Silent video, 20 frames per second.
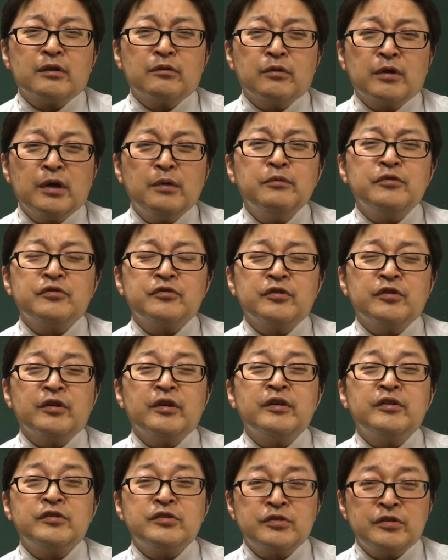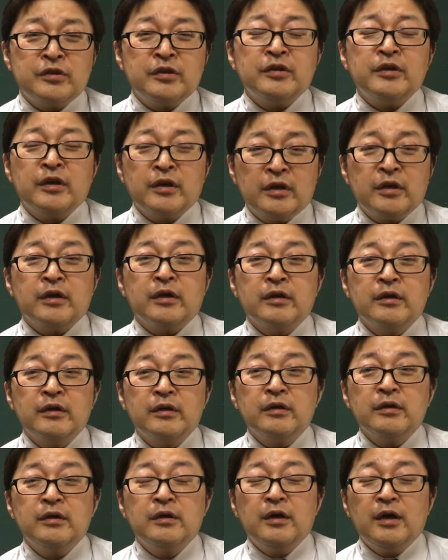のかもしれないし、
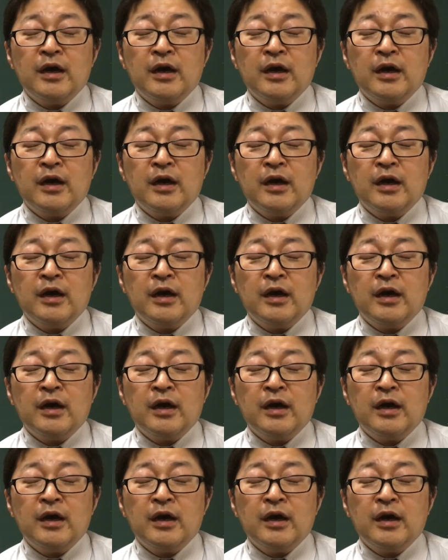えー、